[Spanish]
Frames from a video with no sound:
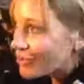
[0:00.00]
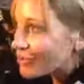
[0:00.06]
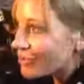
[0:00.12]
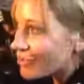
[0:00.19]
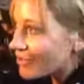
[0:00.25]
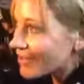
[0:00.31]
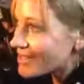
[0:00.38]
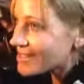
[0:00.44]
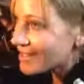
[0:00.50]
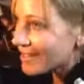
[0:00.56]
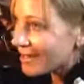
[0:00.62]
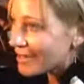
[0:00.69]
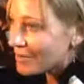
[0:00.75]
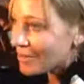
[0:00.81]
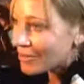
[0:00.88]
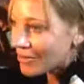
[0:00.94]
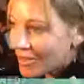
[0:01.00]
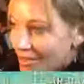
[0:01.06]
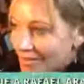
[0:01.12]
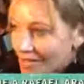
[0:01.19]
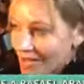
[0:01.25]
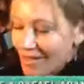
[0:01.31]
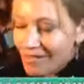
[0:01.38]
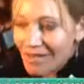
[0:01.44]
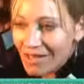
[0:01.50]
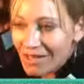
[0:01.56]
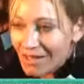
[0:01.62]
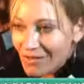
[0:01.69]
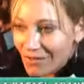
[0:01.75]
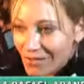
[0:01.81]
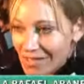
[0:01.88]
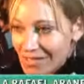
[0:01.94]
Yo creo que el ser animador de Viña es bien
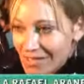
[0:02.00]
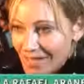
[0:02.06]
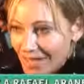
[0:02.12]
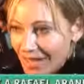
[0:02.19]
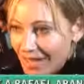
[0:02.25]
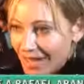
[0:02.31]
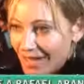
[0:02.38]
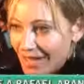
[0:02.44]
difícil